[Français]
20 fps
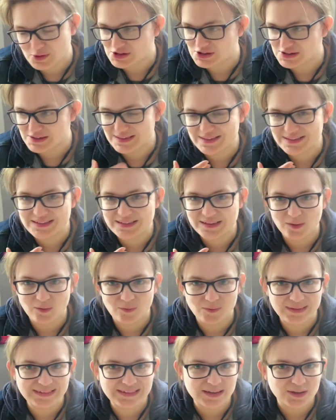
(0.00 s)
J'ai déjà,
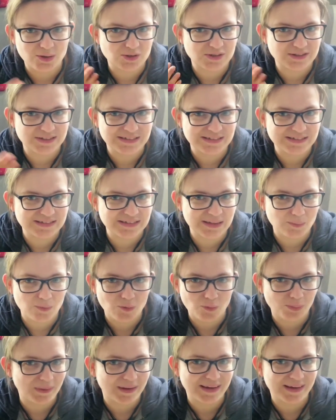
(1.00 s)
on va dire que j'ai déjà
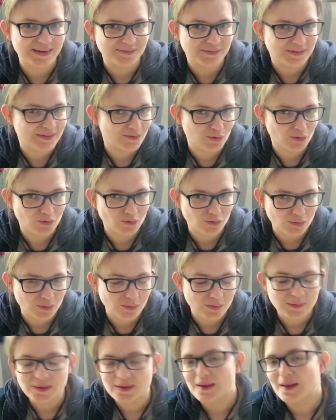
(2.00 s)
mon préavis
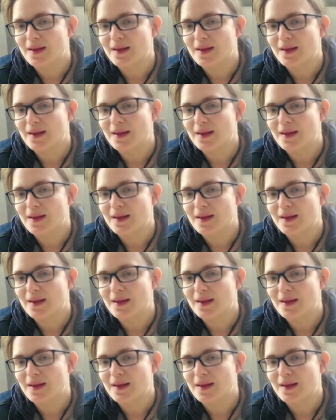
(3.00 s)
dessus.